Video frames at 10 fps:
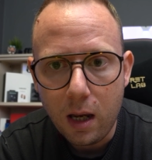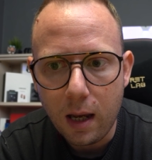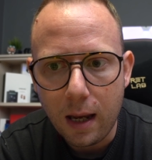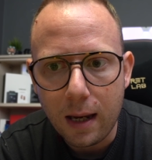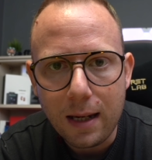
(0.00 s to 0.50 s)

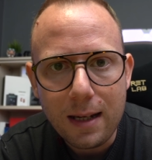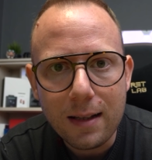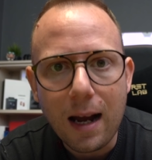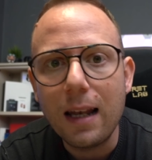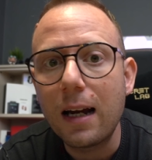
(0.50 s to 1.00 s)
eh, in
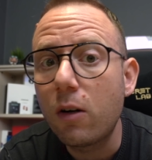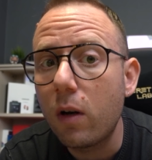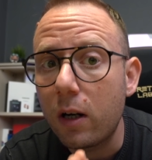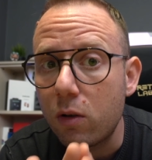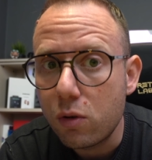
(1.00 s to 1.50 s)
Italia,
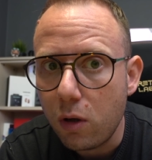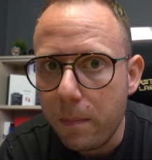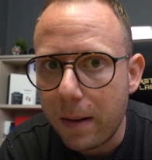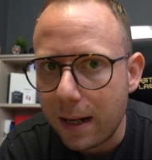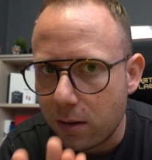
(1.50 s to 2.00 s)
ancora non so
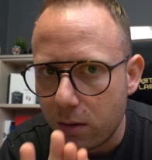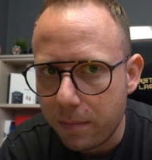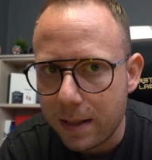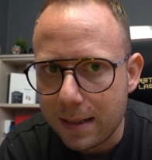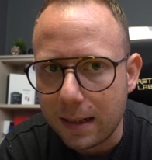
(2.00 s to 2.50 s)
il prezzo,
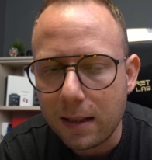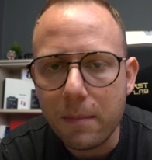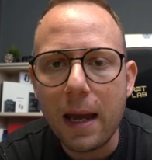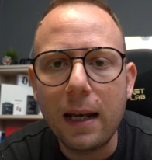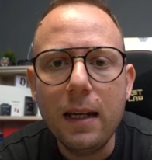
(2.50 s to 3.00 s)

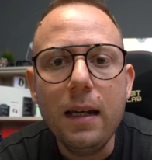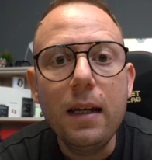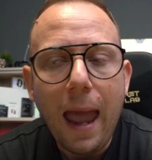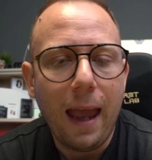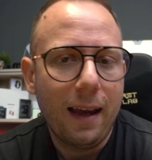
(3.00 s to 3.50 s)
pensate
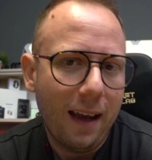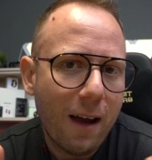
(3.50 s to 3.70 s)
bene, eh,